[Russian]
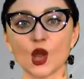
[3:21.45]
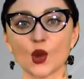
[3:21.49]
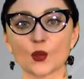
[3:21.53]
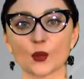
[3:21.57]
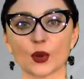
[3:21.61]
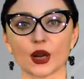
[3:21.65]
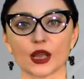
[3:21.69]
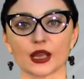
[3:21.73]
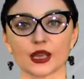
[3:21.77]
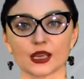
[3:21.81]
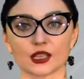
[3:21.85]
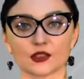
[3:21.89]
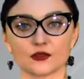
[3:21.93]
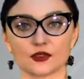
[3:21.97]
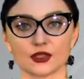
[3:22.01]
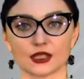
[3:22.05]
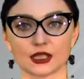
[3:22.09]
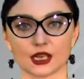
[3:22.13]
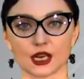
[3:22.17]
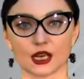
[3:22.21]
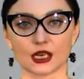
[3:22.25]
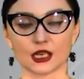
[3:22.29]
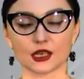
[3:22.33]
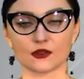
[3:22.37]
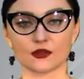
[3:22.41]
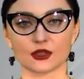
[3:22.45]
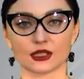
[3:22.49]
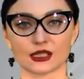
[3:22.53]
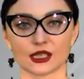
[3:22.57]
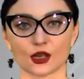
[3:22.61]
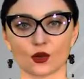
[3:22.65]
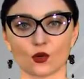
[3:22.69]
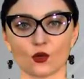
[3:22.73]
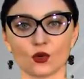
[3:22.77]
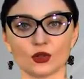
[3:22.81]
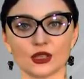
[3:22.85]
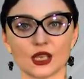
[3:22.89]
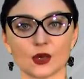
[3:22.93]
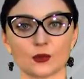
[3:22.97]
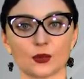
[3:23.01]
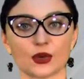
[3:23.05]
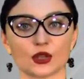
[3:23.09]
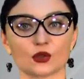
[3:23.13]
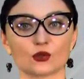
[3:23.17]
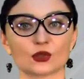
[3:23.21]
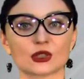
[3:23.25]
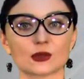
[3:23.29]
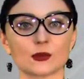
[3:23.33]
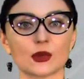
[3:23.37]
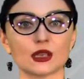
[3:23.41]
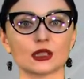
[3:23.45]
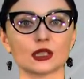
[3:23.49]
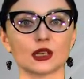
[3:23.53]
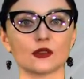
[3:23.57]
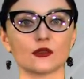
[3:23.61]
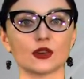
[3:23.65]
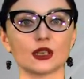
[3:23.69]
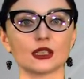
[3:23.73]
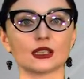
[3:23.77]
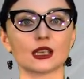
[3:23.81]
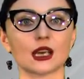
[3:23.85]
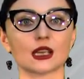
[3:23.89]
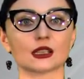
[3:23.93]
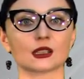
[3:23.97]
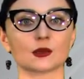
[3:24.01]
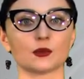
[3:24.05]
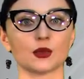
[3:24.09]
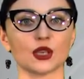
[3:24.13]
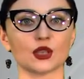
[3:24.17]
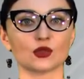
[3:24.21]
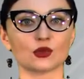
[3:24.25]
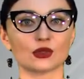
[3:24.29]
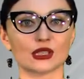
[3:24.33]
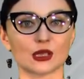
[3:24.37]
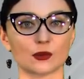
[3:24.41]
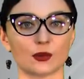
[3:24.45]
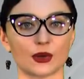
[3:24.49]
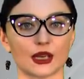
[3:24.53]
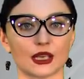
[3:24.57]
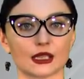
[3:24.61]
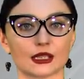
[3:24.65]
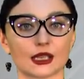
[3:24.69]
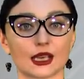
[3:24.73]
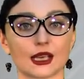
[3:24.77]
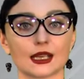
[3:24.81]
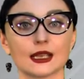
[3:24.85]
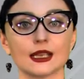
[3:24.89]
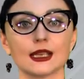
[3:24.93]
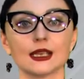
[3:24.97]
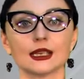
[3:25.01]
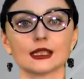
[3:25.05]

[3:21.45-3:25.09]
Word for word: Проект федерального закона предусматривает отмену запрета